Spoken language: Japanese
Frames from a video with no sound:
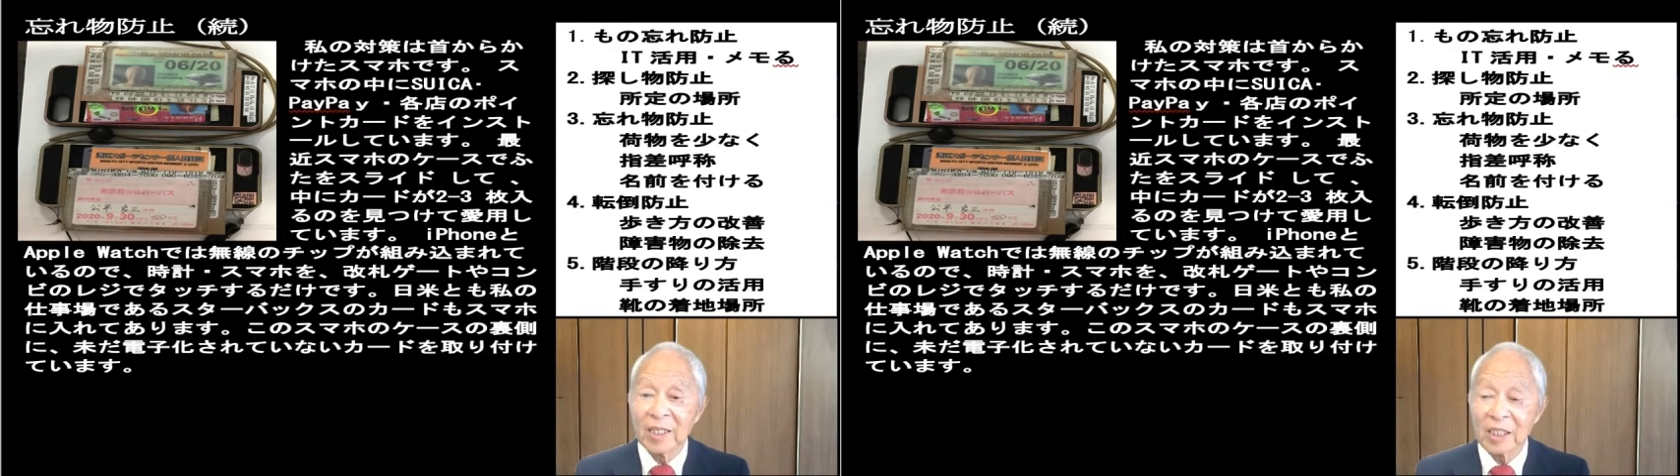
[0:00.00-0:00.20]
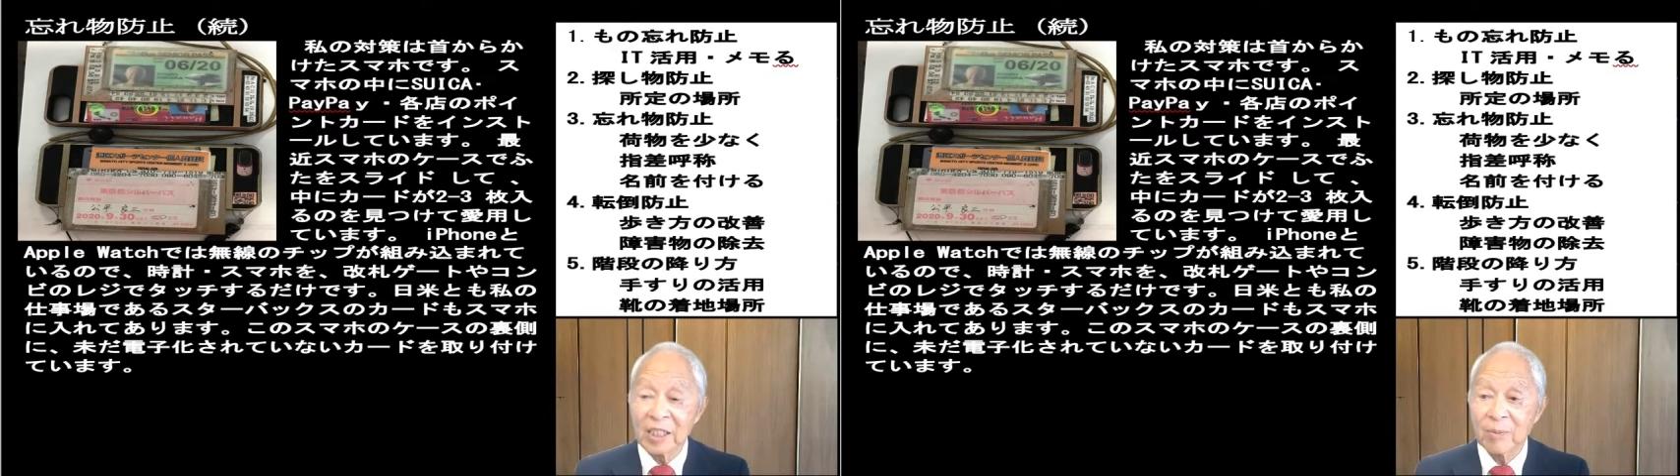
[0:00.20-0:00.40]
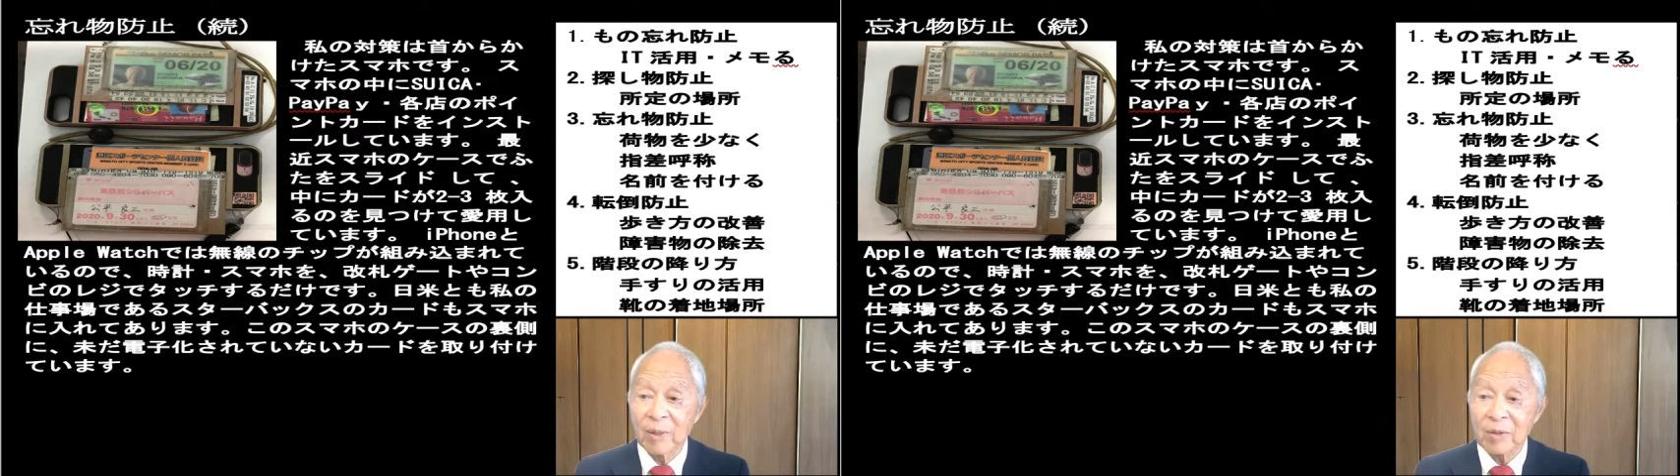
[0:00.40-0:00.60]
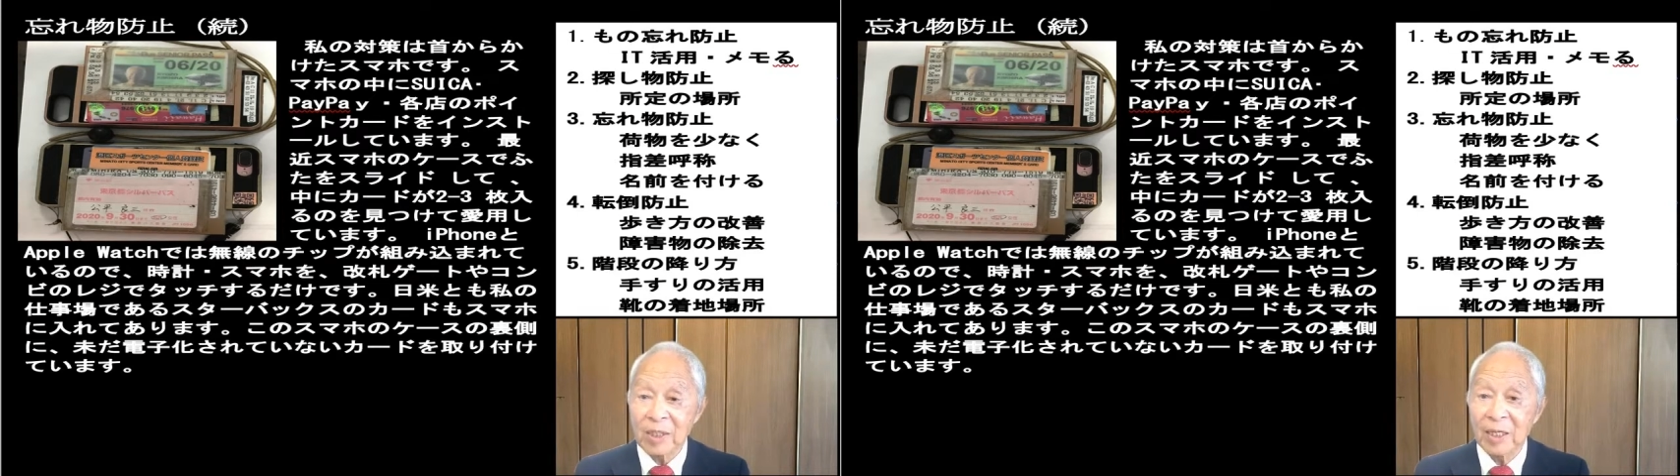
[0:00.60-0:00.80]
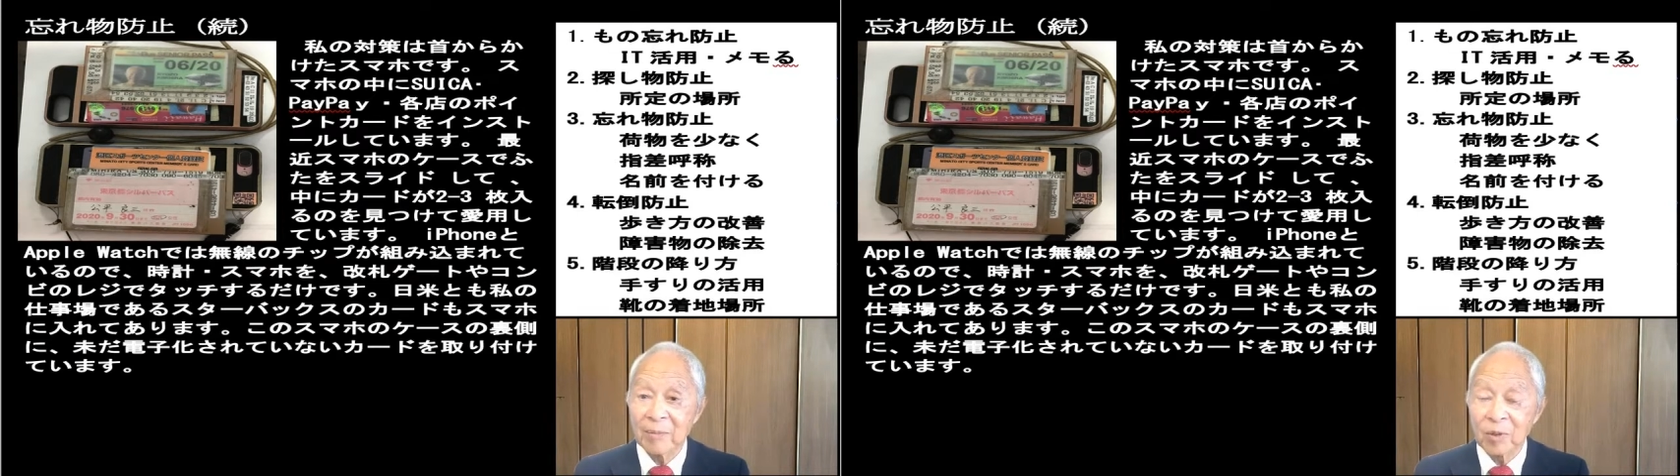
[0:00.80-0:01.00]
えスマホ
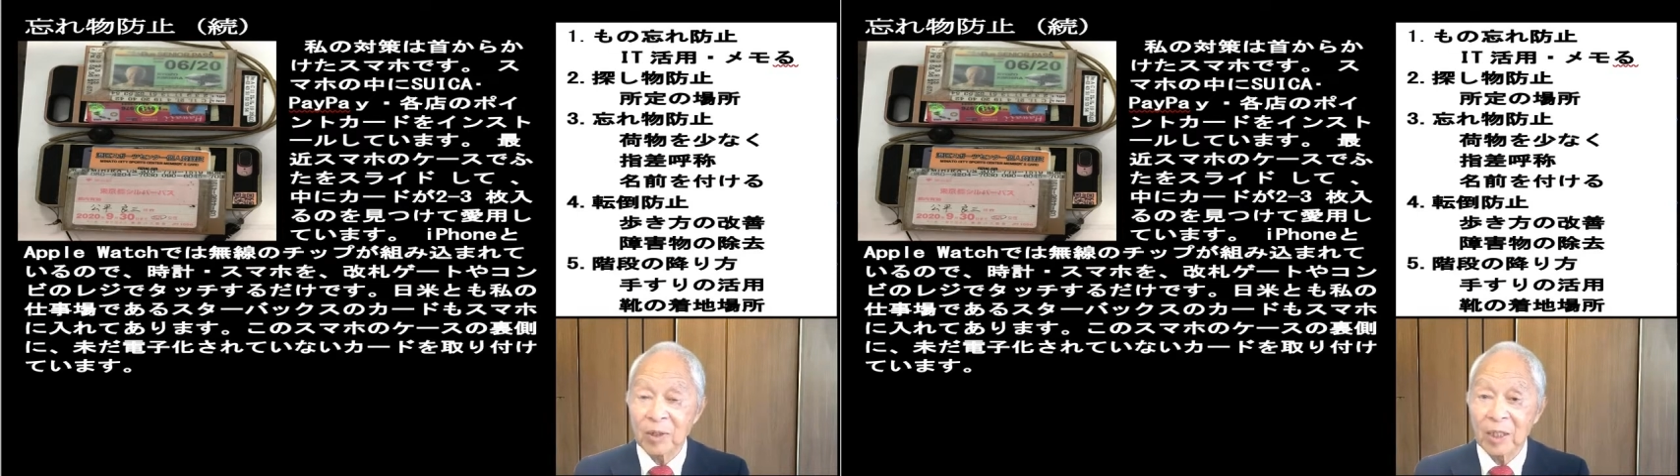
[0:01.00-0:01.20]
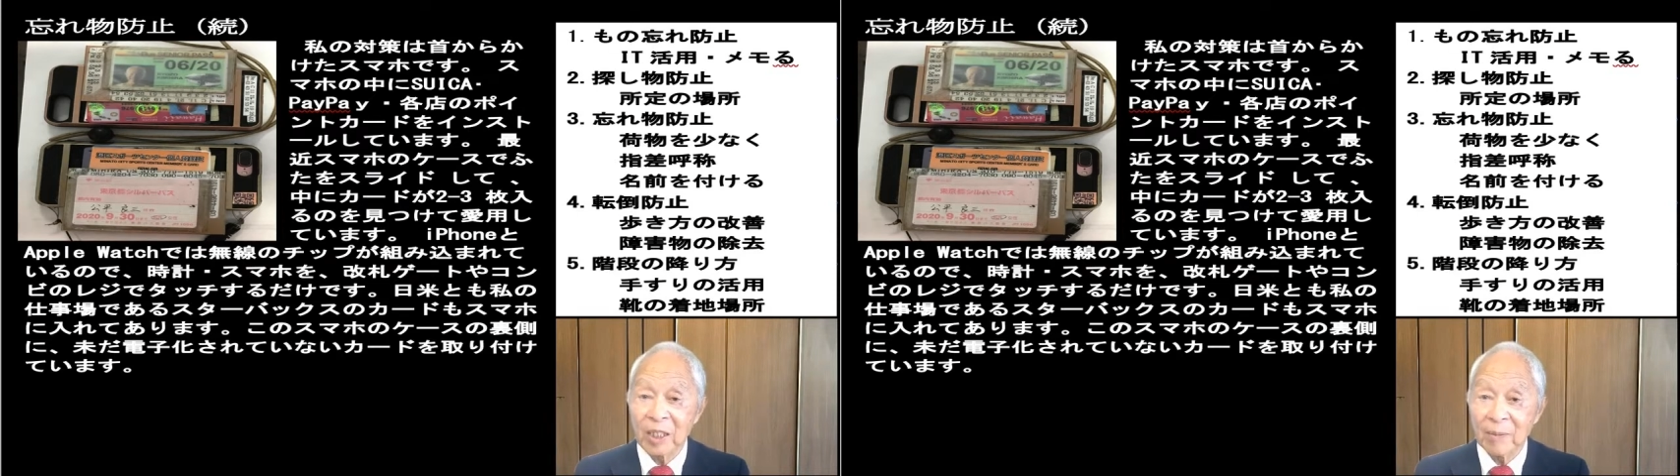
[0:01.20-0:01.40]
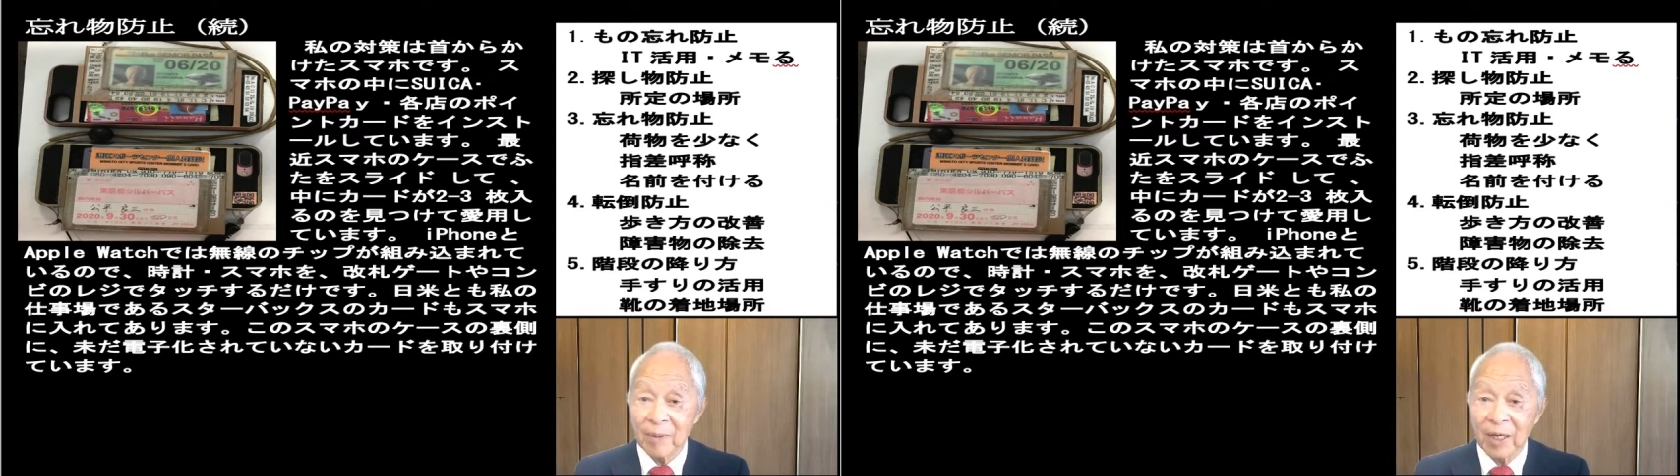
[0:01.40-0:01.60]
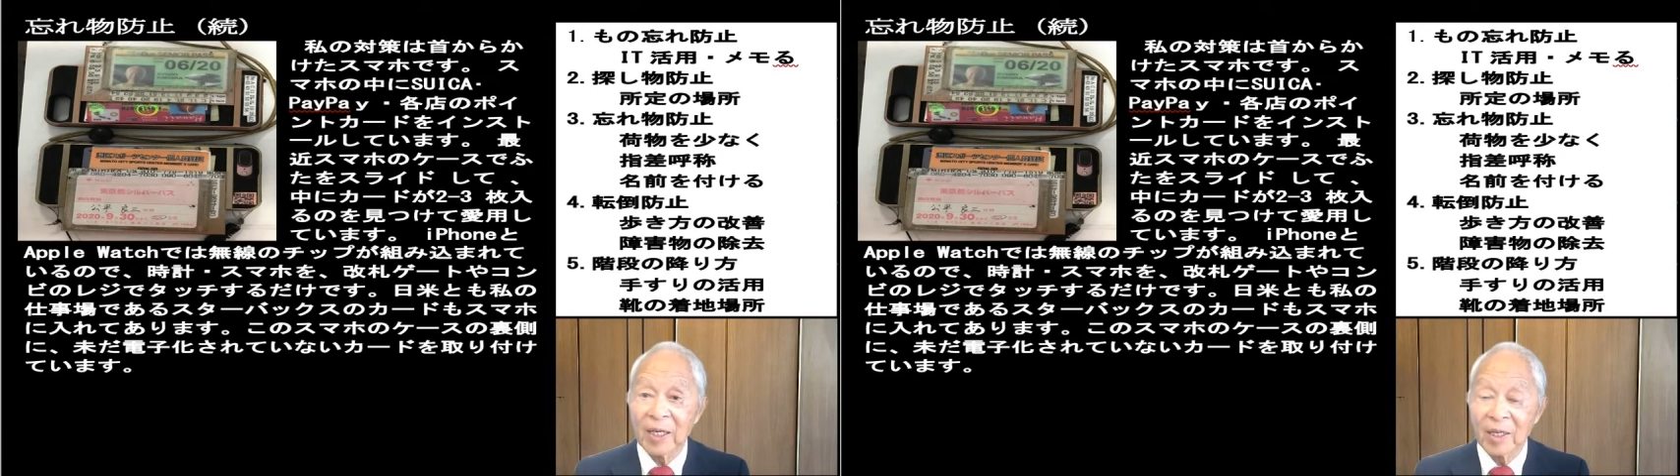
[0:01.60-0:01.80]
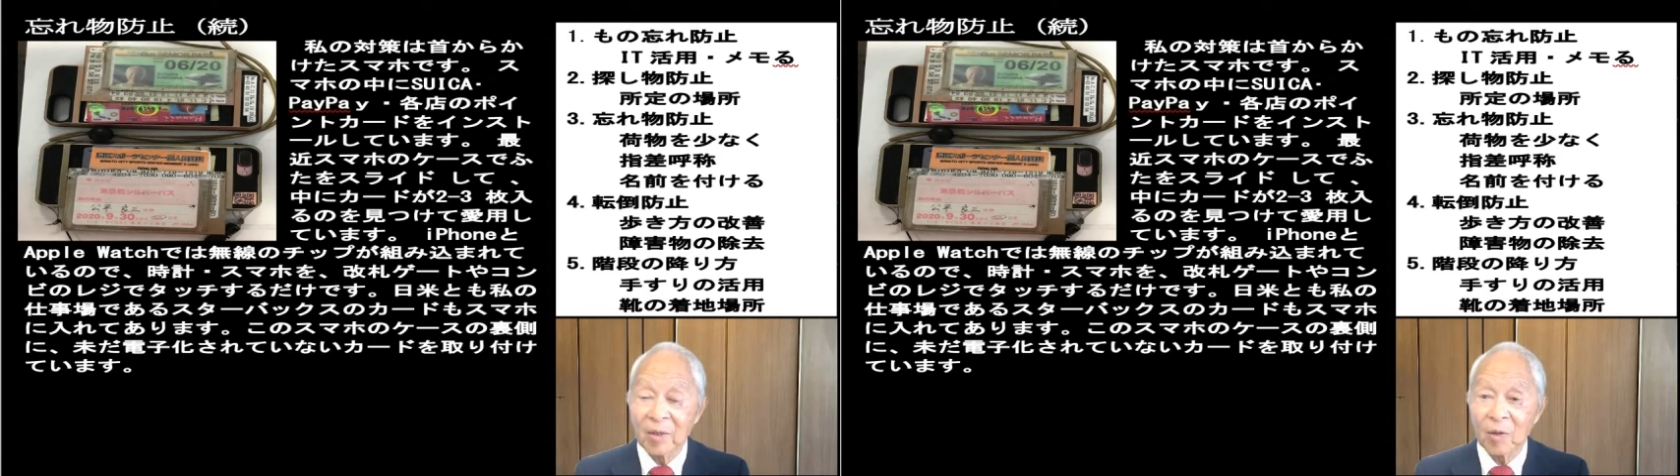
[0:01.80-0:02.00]
さえ持っていれば